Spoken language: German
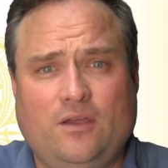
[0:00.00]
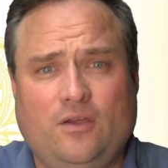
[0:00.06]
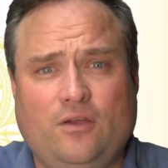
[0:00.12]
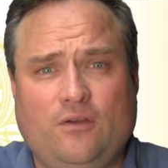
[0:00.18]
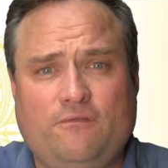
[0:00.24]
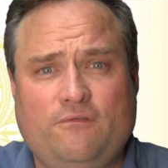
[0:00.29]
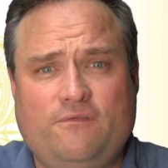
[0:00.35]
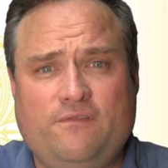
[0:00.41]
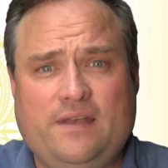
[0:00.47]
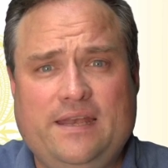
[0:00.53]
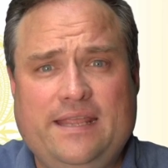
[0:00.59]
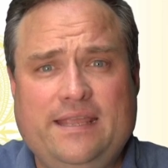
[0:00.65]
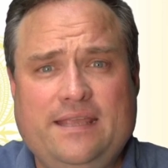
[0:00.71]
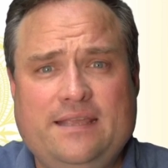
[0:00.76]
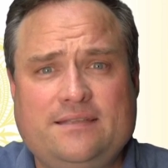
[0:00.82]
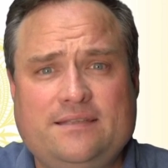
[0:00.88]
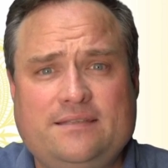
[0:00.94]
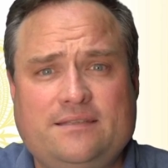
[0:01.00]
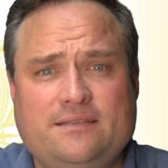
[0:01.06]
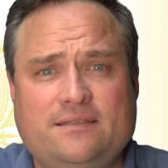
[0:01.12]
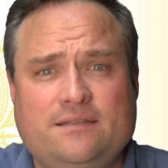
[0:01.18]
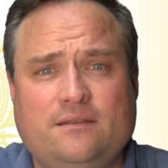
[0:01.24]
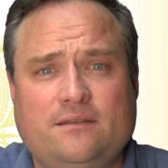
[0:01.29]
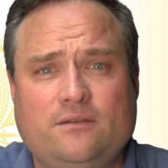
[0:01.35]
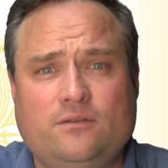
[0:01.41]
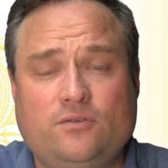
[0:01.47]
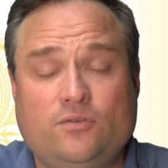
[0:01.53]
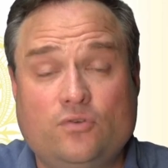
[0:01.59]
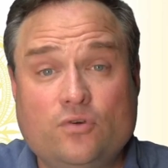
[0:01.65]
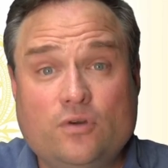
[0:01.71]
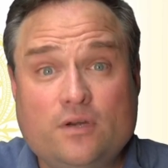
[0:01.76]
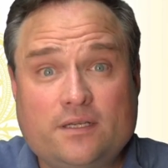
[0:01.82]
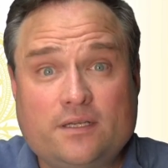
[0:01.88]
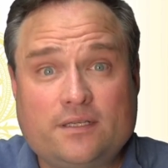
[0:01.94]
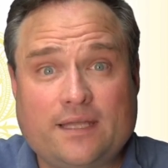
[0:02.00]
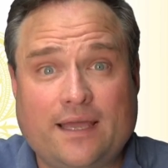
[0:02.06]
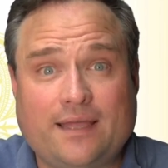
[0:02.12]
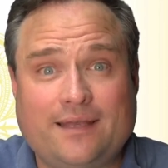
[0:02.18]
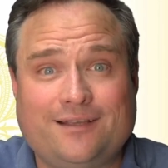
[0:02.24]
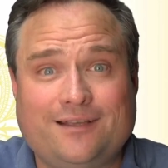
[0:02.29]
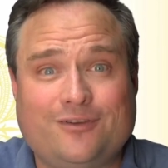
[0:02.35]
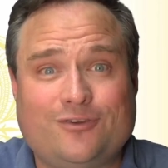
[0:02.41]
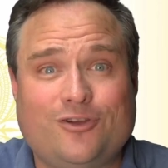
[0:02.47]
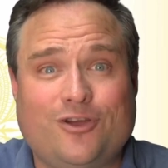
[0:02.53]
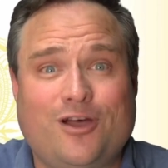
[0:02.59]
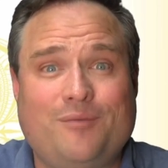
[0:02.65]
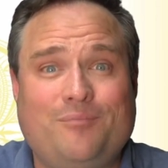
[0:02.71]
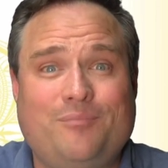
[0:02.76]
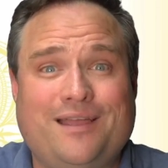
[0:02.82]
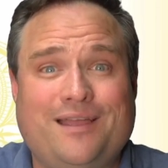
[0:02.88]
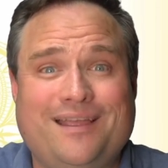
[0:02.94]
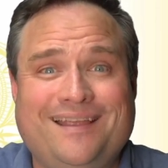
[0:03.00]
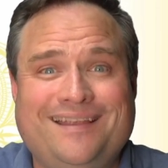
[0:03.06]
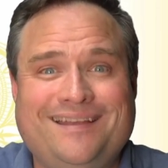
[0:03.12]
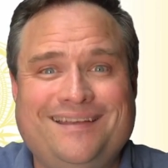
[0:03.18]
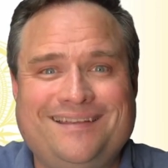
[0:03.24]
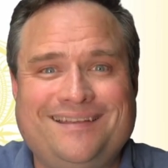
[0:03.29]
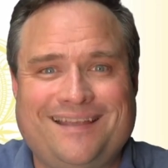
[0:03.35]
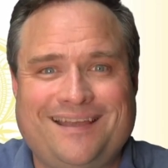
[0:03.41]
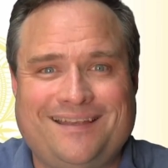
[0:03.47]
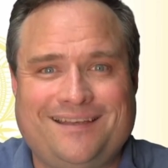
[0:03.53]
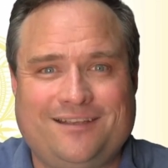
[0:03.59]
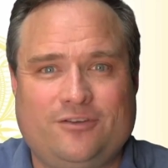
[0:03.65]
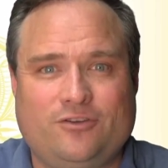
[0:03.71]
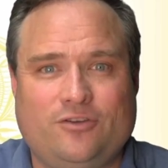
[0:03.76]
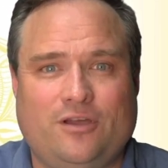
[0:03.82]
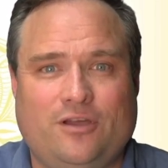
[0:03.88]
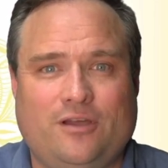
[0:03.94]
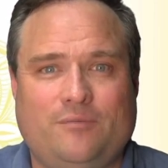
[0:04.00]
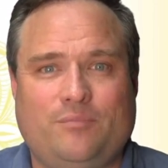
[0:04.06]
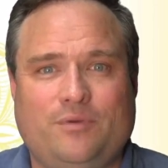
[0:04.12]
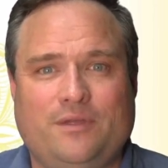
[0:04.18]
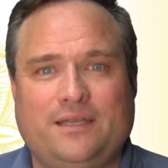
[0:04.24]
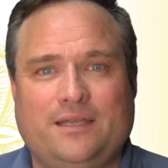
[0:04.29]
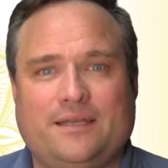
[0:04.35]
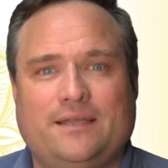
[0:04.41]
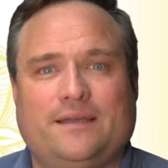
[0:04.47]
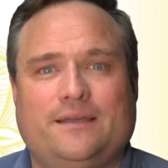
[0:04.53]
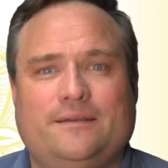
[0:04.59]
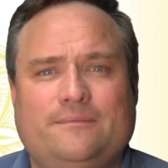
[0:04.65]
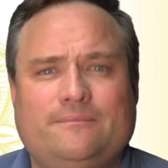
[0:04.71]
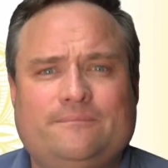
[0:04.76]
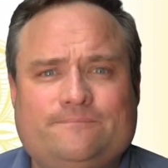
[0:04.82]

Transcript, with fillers: fließt durch deinen Körper in deinen Körper hinein